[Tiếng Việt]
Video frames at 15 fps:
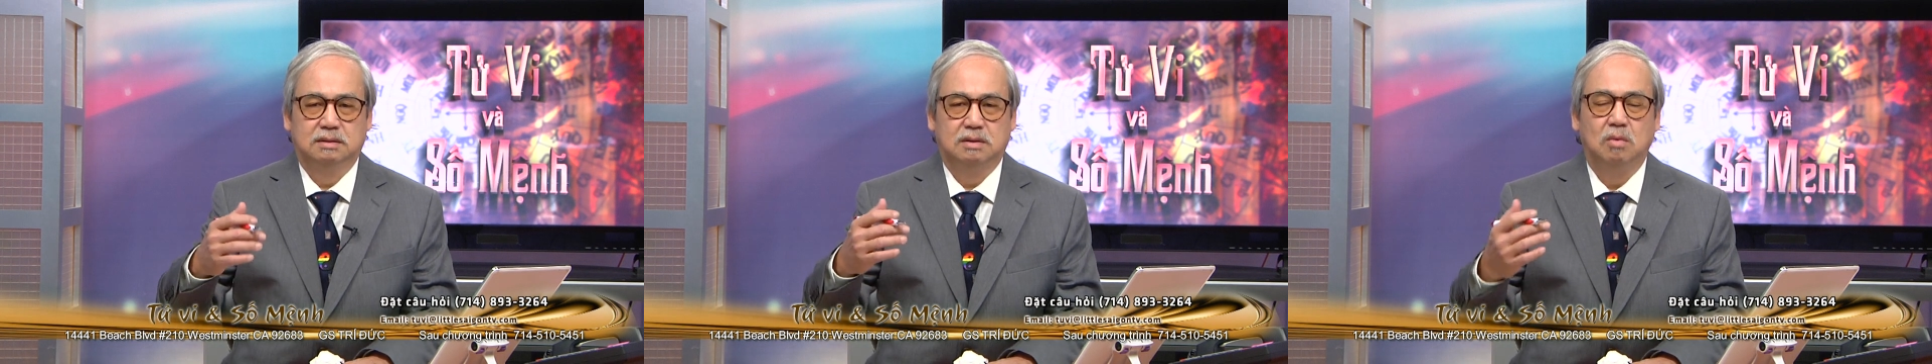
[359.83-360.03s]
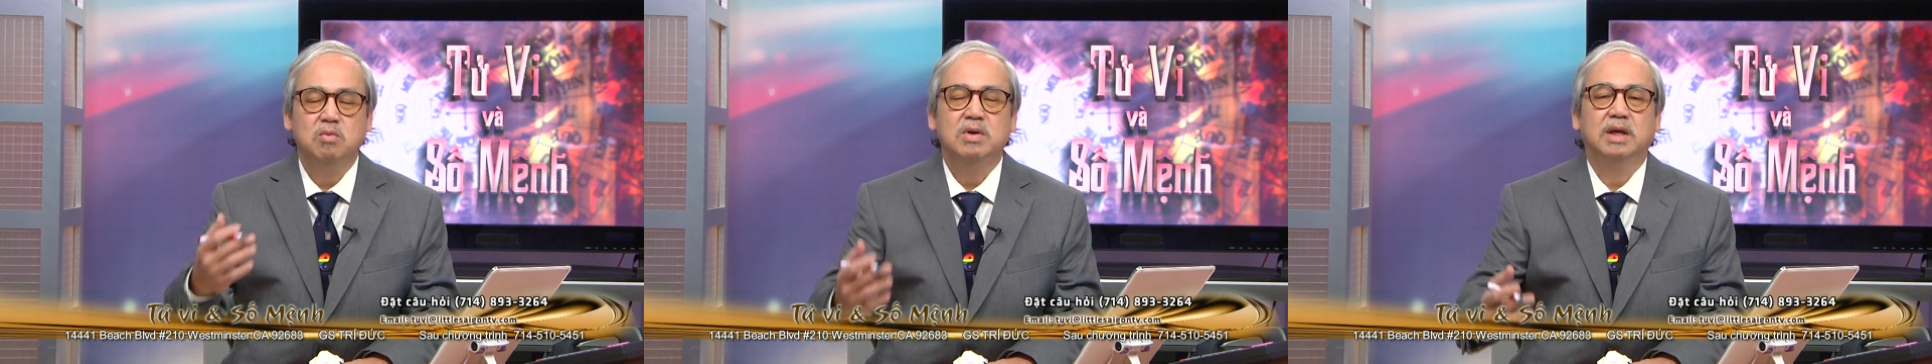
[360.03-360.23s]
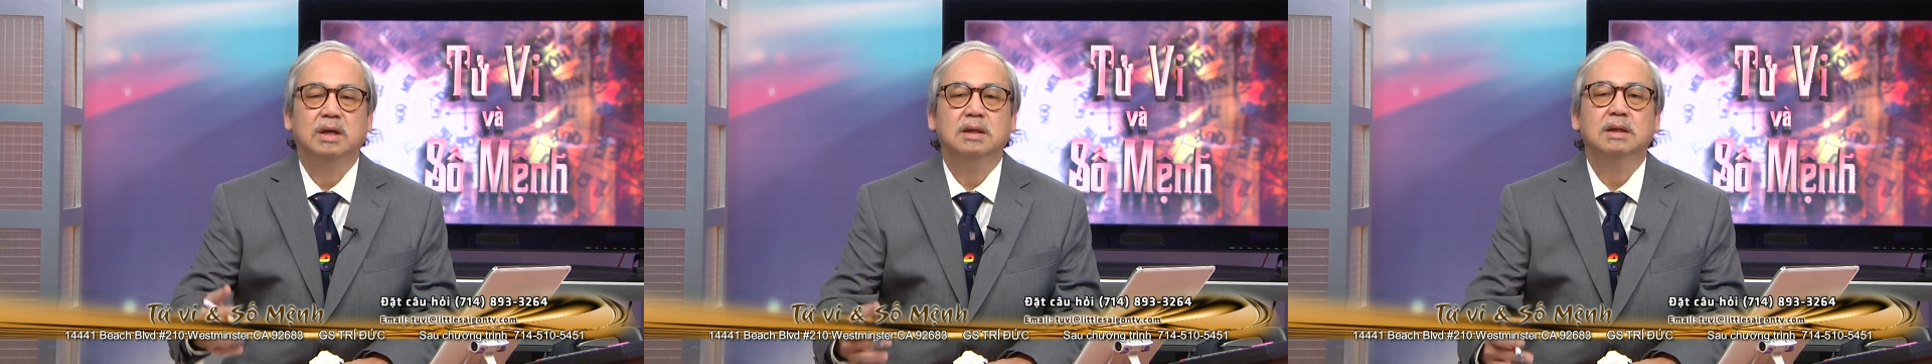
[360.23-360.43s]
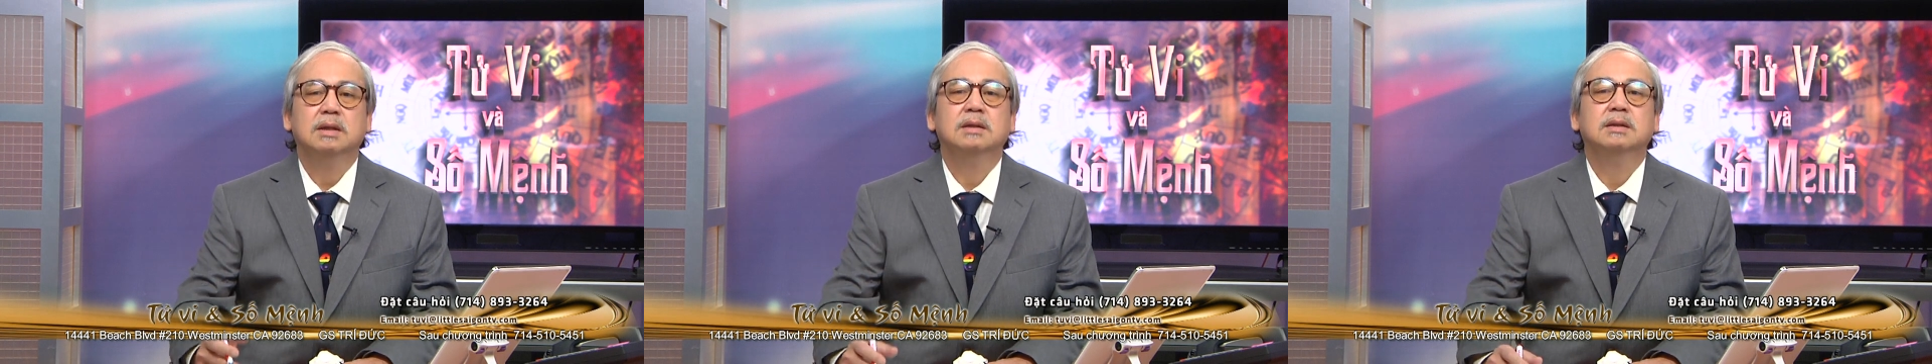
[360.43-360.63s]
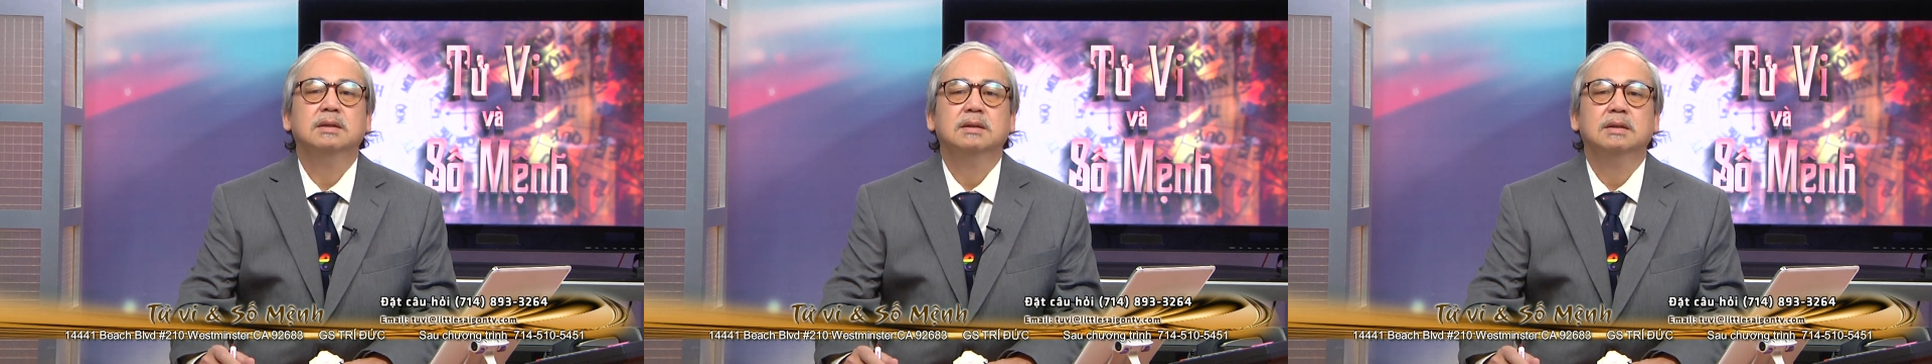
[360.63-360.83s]
cống hiến
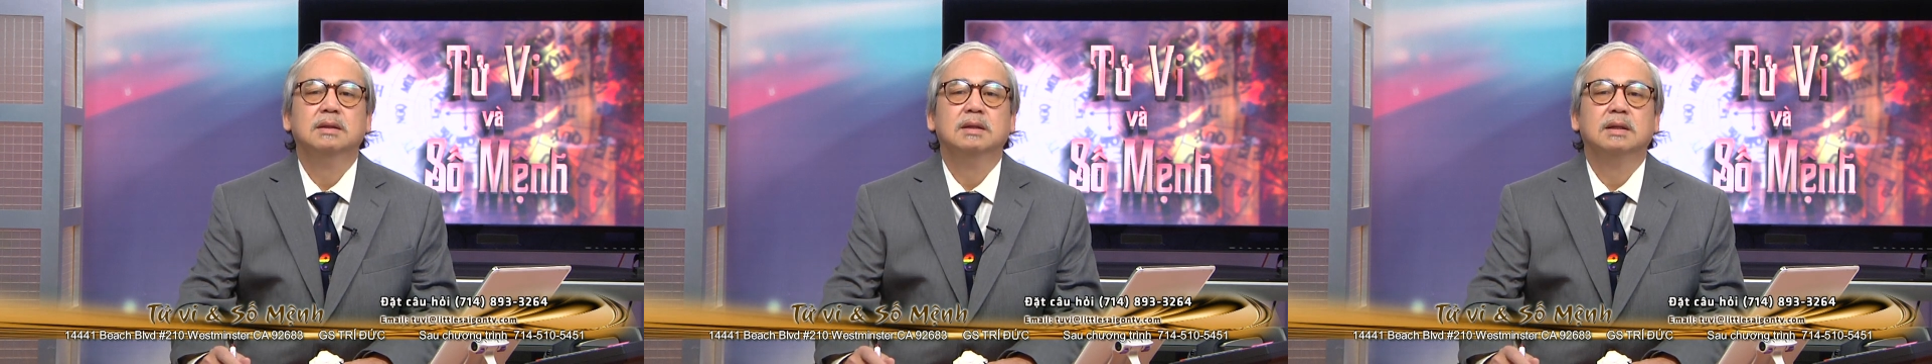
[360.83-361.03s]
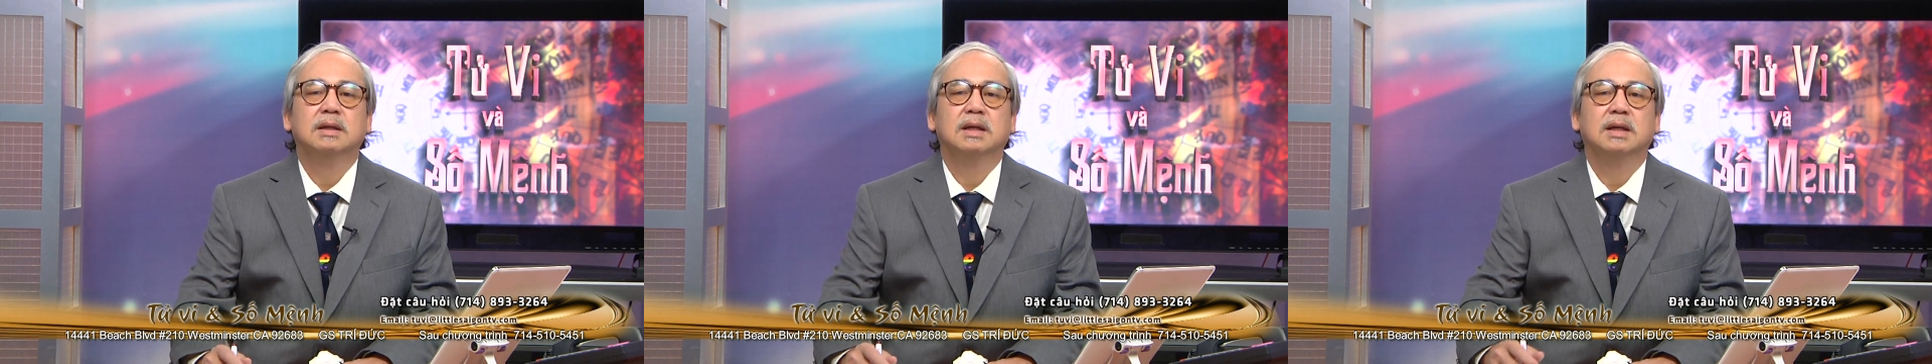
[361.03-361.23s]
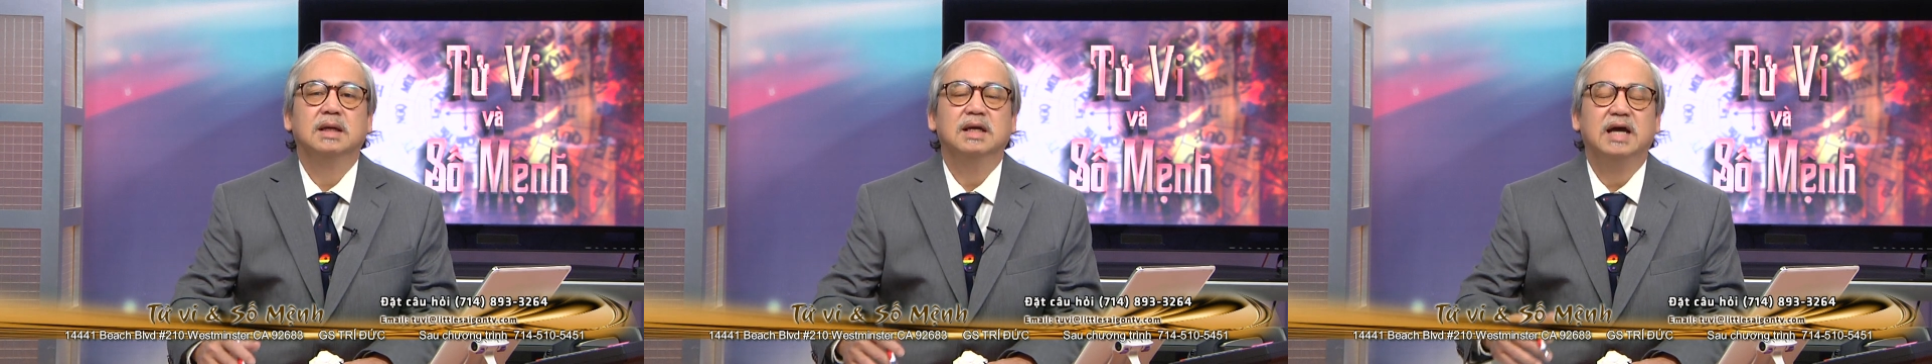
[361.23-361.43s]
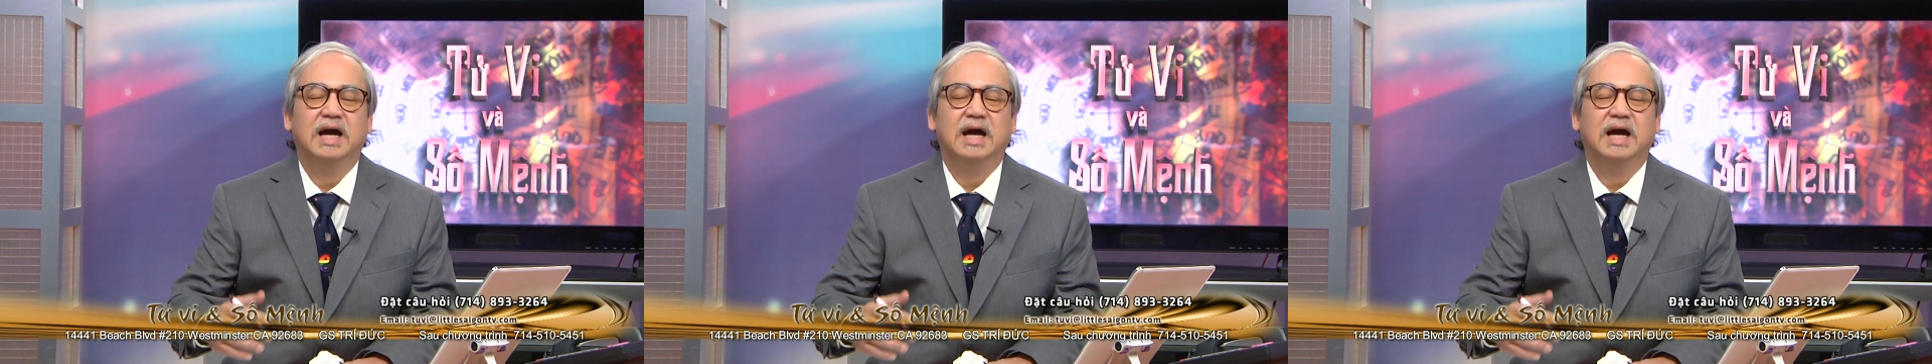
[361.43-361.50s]
cái